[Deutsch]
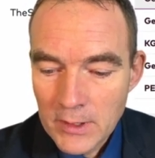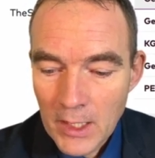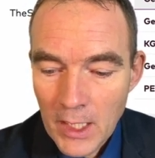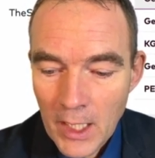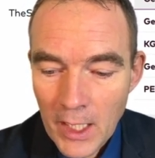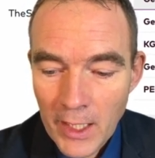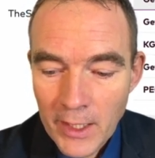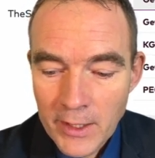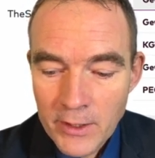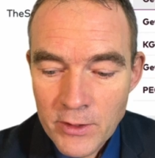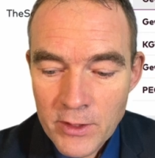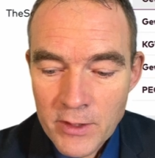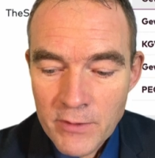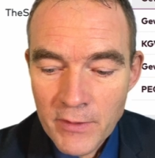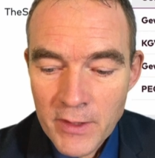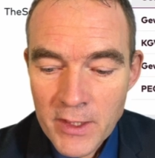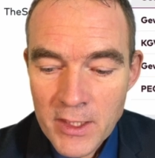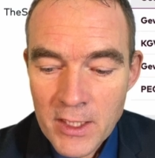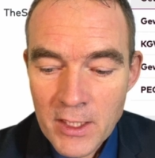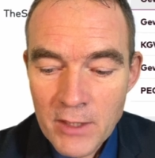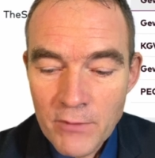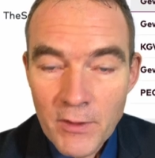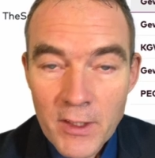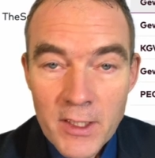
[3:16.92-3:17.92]

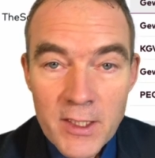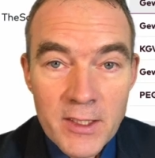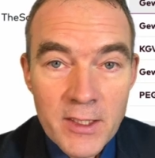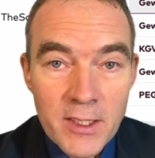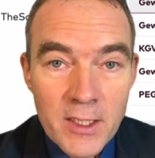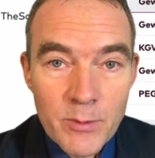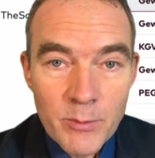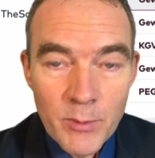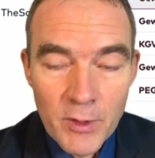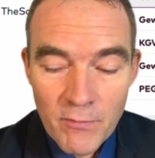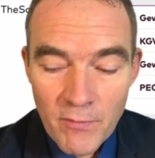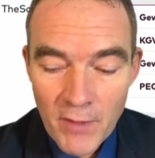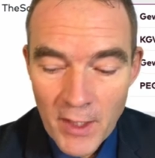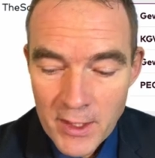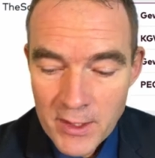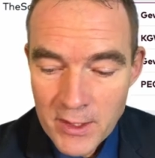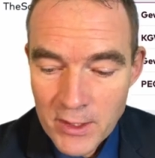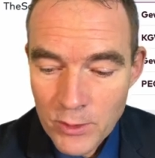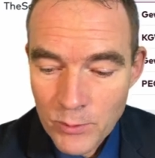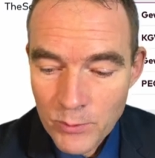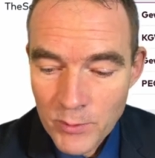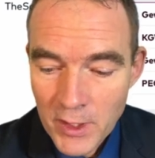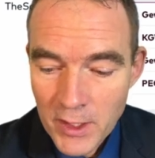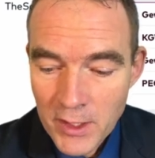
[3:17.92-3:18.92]
21 war es nichts mit
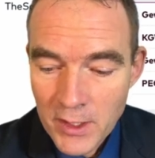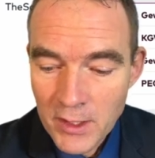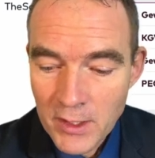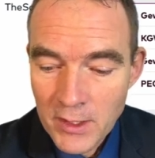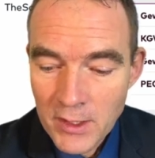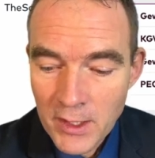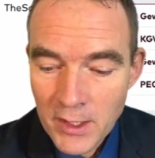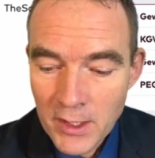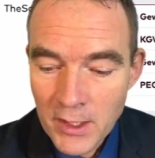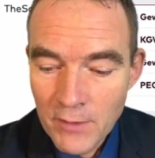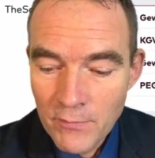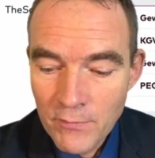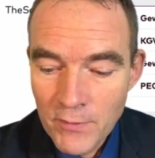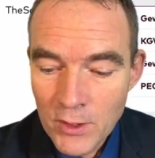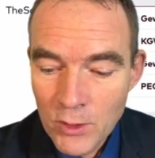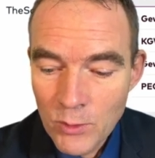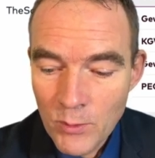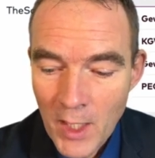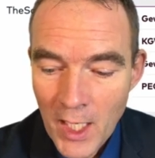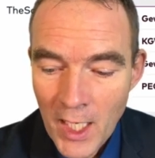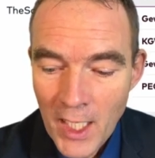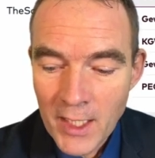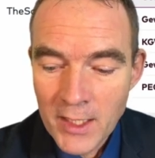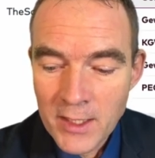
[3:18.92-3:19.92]
Wachstum, da ging der Gewinn
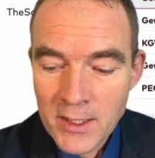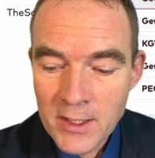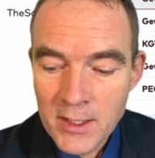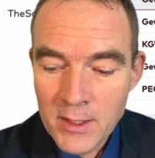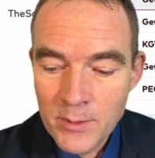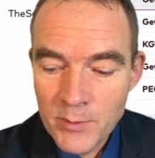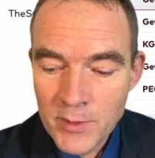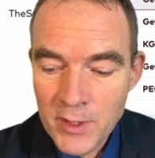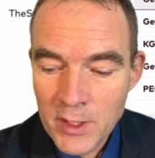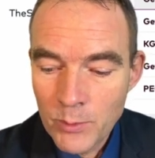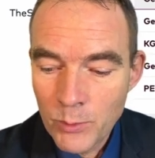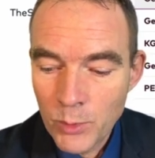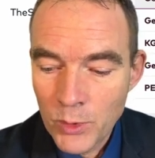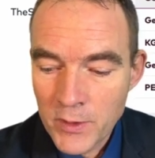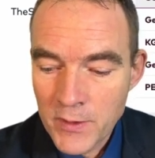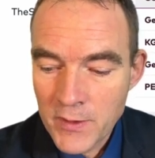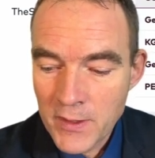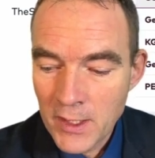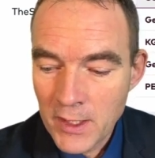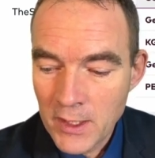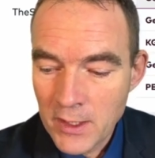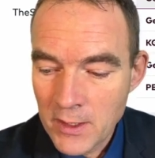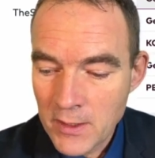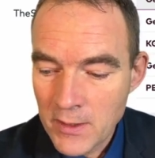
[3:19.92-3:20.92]
um 78
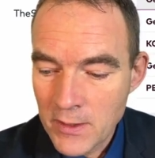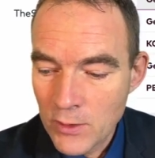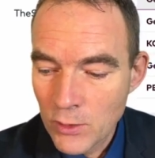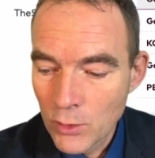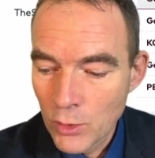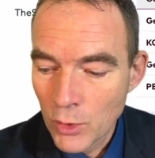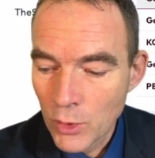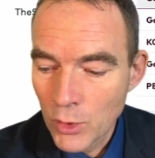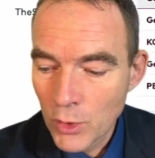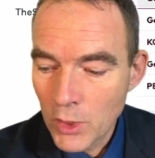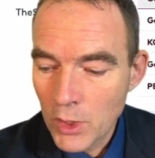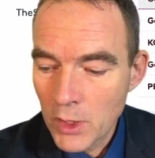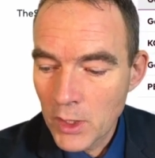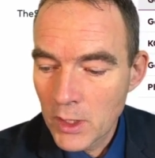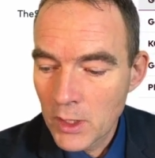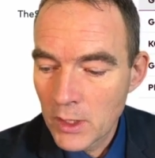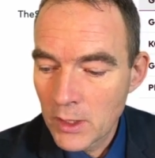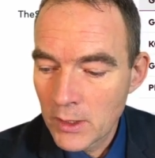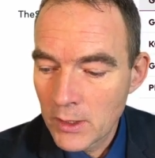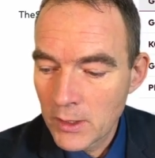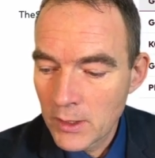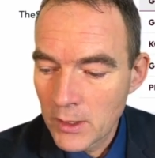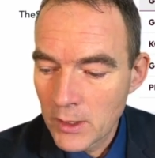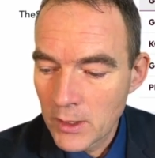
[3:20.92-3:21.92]
Prozent zurück.
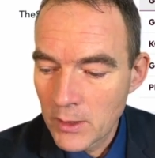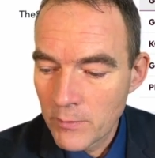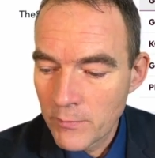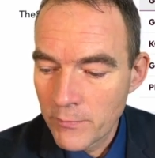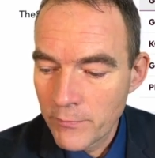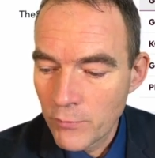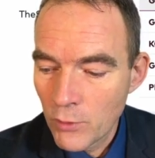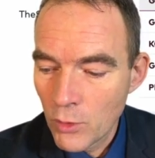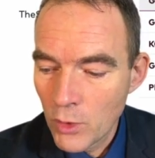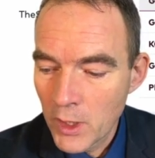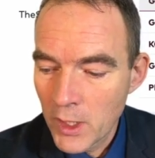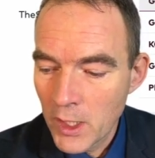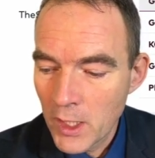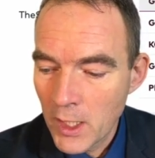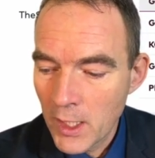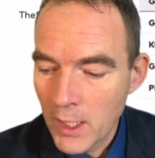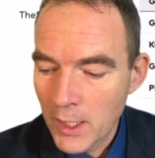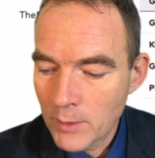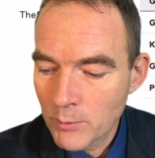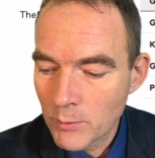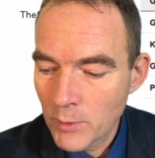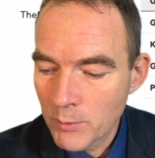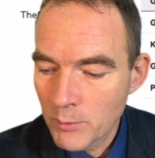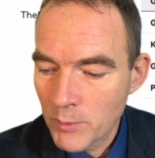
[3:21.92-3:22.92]
Äh, vorher
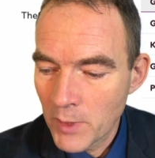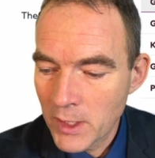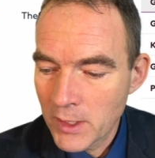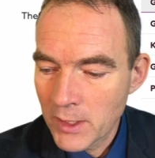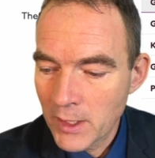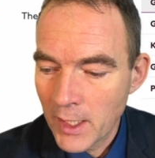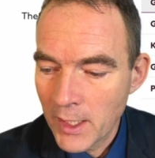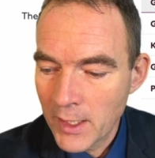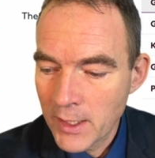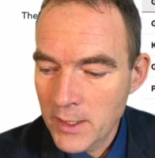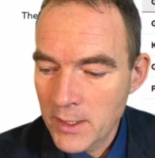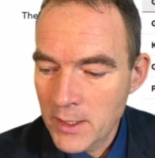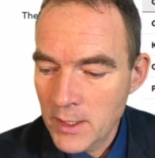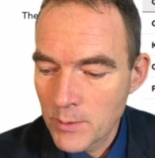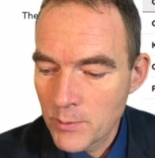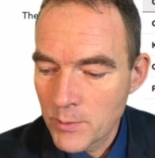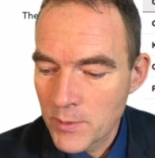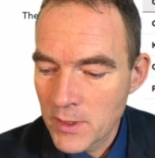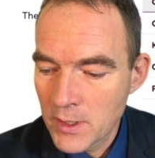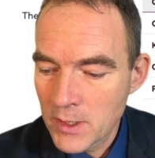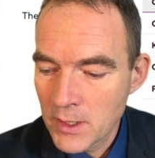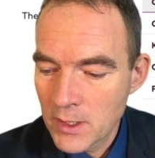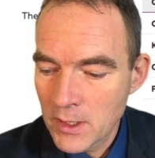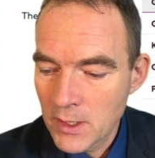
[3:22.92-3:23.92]
hat man mal
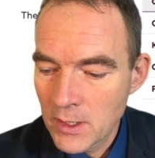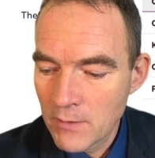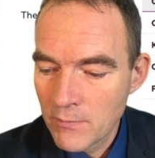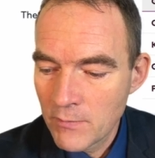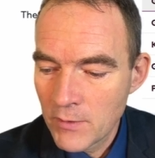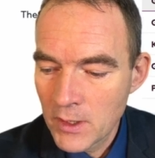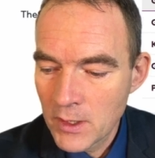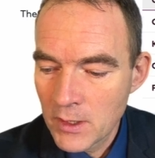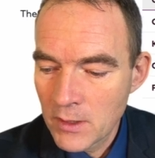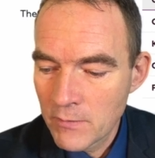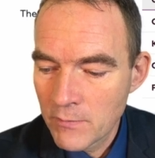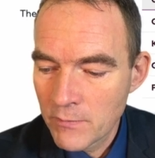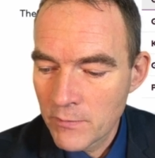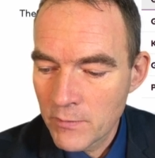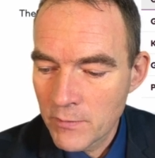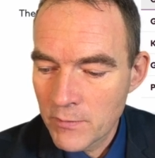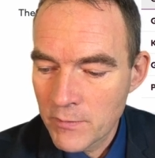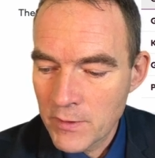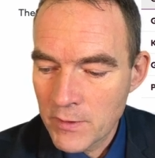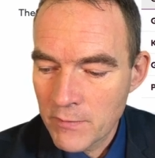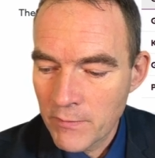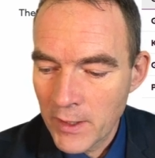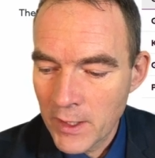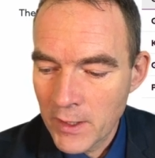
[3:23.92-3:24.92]
73 Gewinn,
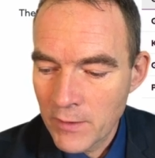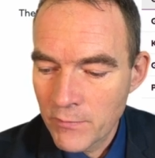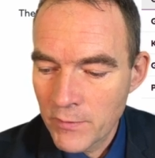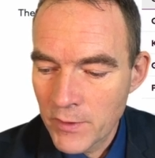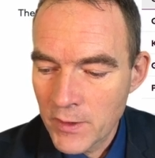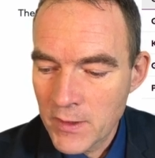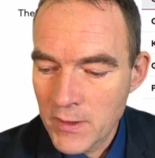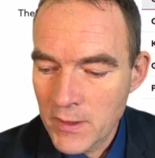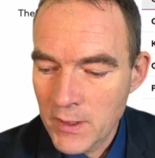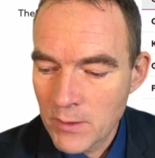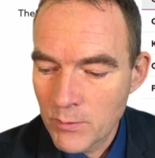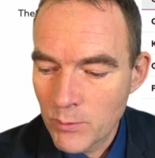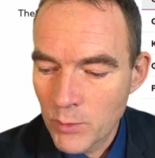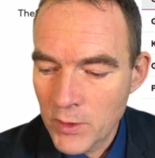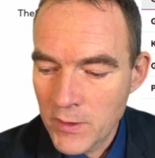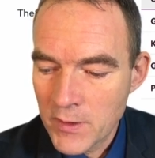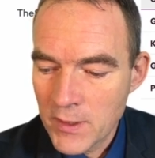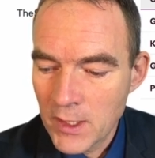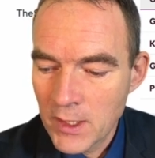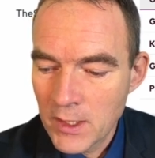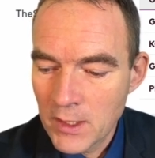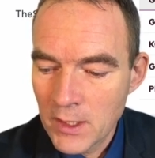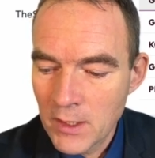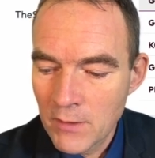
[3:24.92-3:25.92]
42
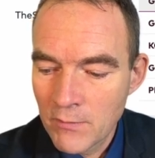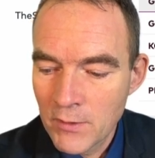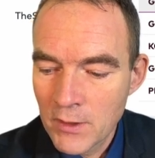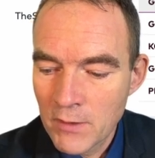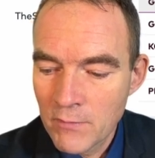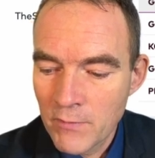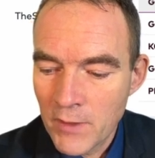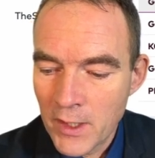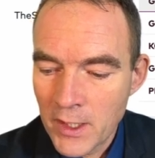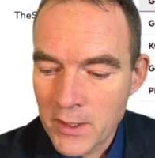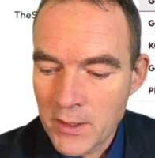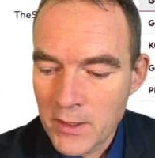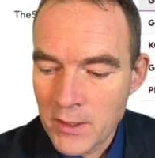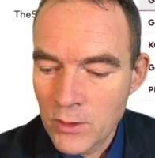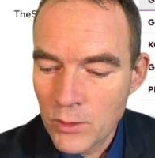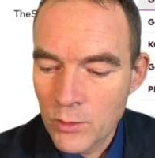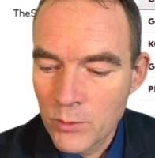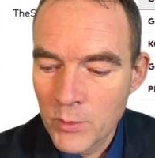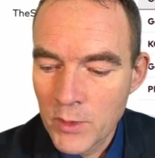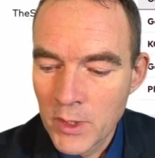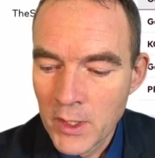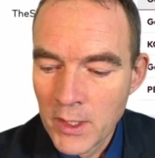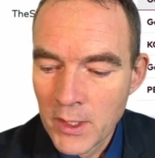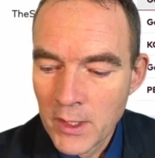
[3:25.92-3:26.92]
Prozent
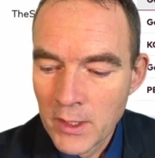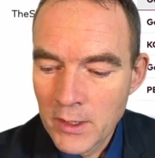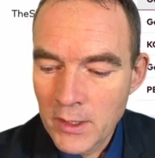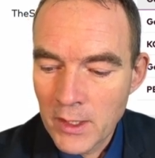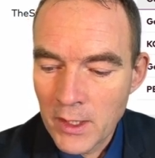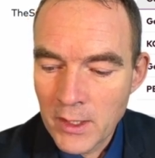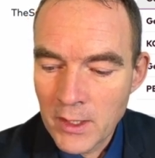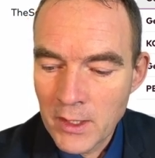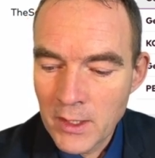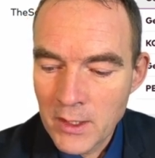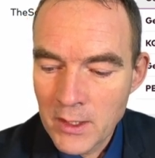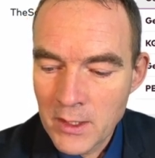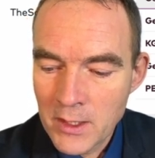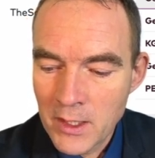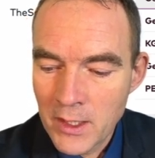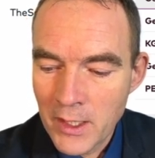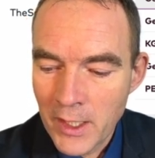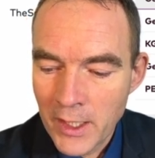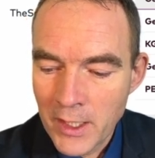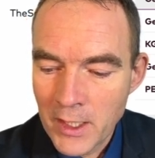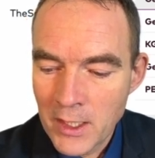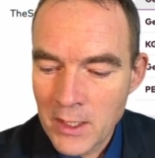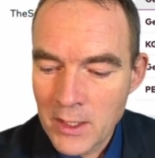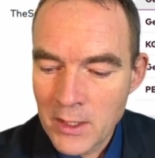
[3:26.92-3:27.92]
Gewinnwachstum, dann ging es
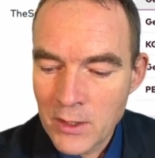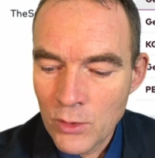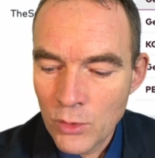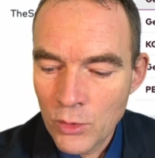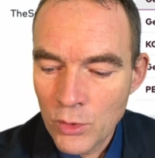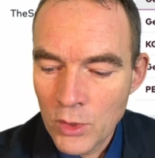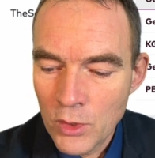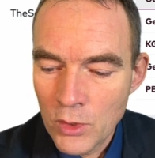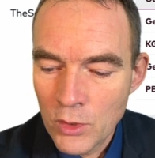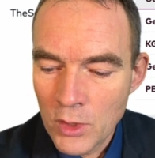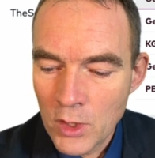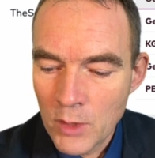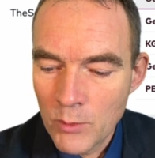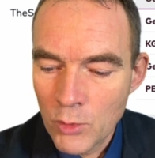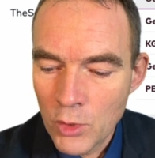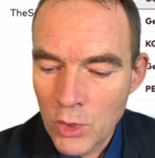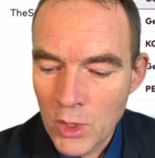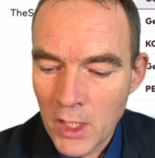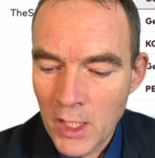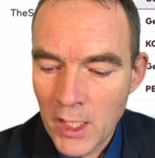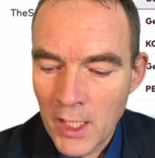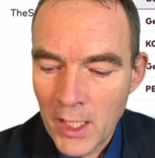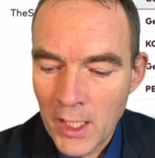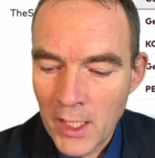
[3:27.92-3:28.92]
leicht zurück oder
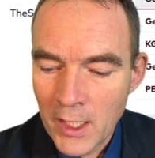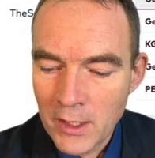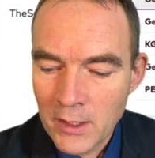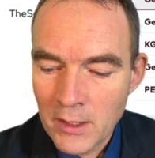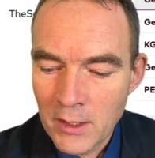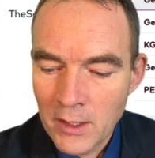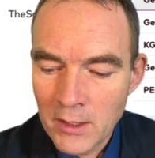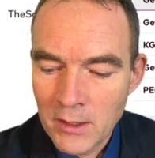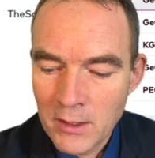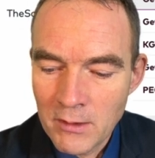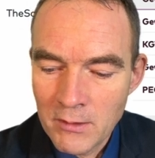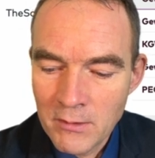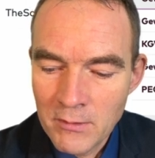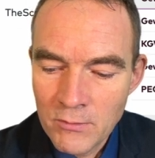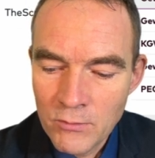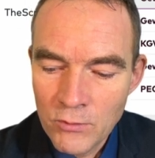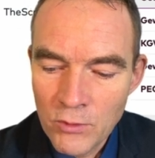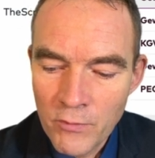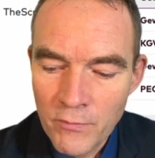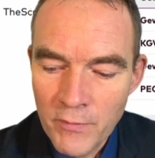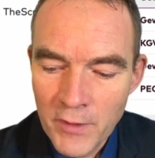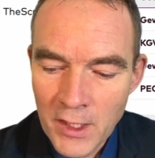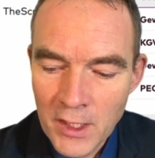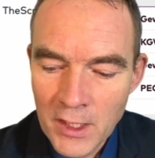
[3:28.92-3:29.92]
moderat, dann
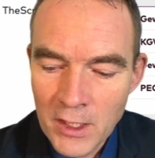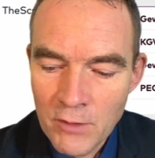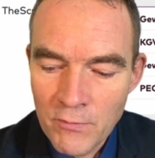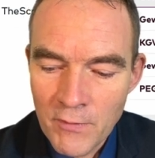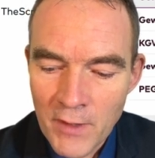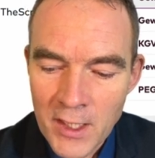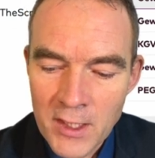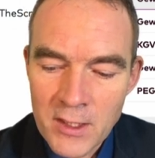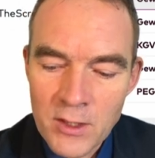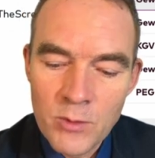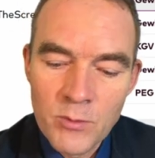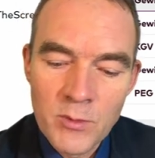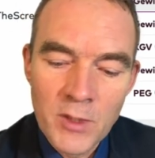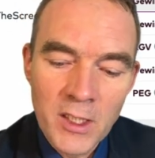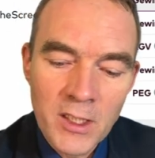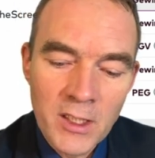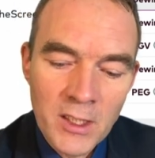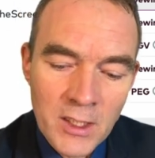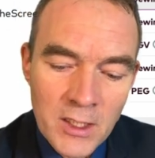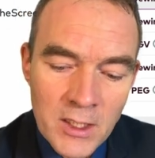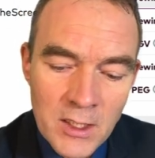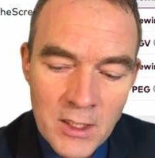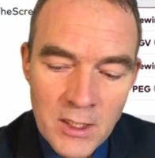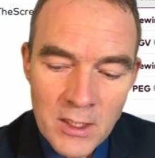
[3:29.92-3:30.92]
nur wenig Wachstum, dann
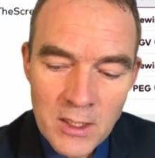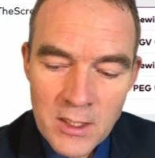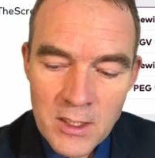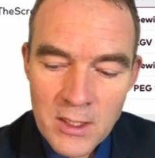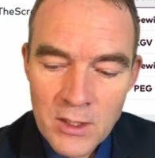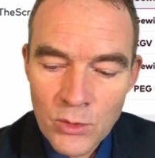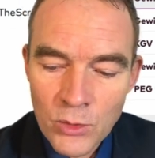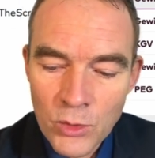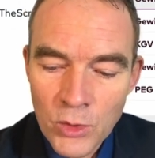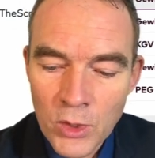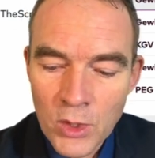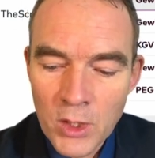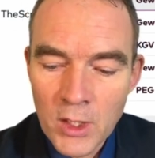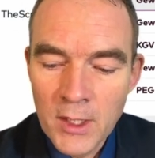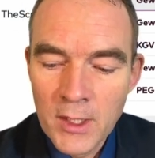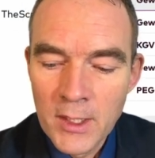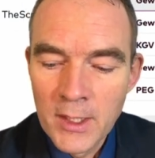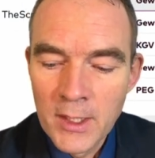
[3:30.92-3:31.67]
richtig zurück,